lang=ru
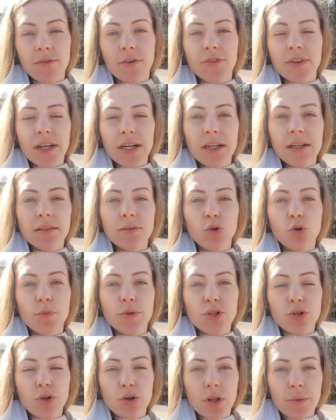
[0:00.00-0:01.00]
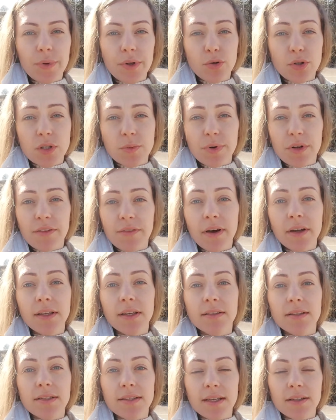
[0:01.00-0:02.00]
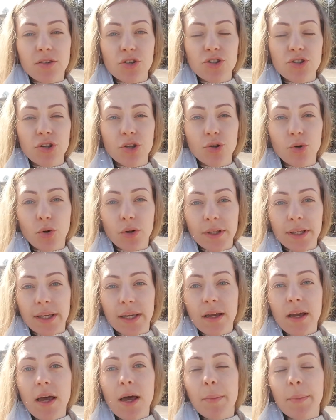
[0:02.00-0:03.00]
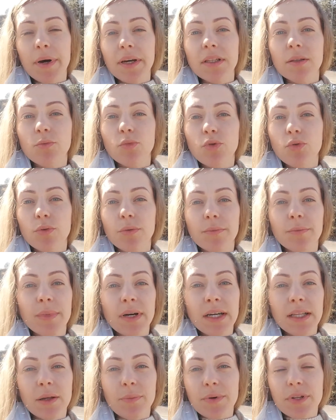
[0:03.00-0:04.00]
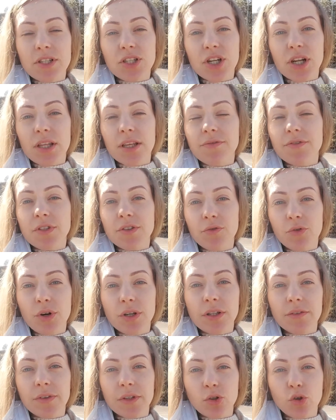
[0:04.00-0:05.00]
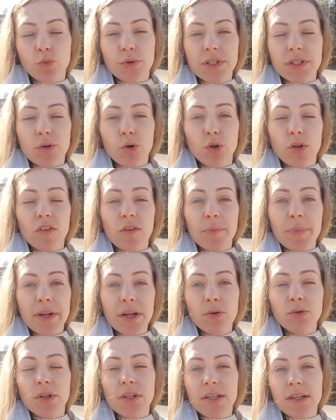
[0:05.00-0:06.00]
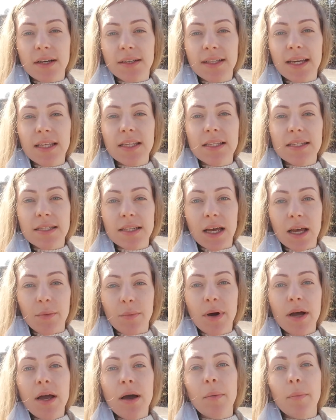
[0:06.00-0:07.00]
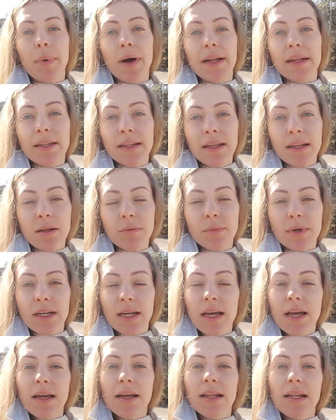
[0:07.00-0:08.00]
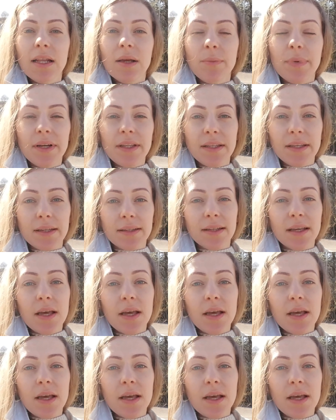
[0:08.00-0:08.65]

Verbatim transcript: Во-вторых, инкубационный период заболевания достаточно долгий, поэтому мы на протяжении всего этого инкубационного периода никогда не знаем, больны ли мы, либо нет.